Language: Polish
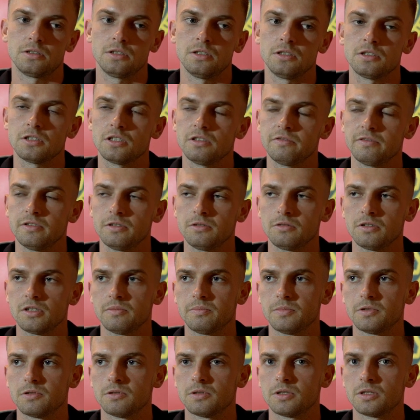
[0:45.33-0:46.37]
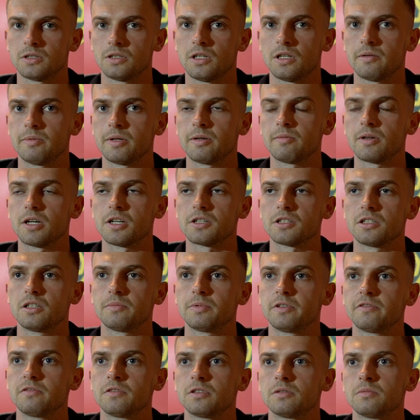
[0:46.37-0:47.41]
ciężkie warunki były dla bramkarza na
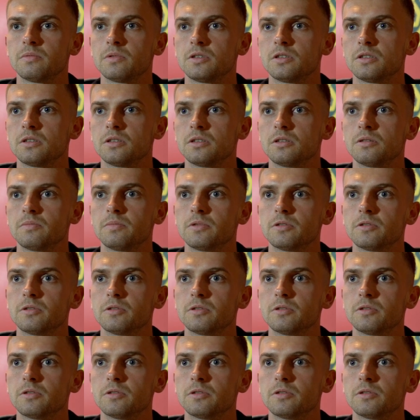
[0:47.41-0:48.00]
pewno, bo,